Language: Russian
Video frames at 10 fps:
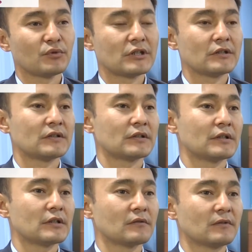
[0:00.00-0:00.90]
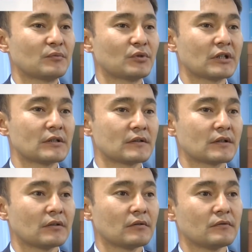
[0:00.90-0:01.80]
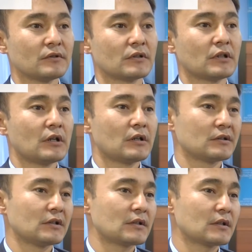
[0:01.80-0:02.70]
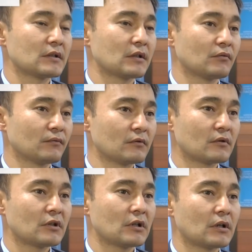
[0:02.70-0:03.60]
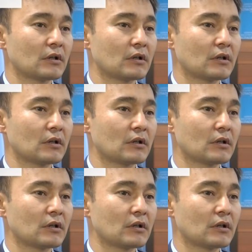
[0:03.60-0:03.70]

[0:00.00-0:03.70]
50-летняя воспитательница одного из детских садов города,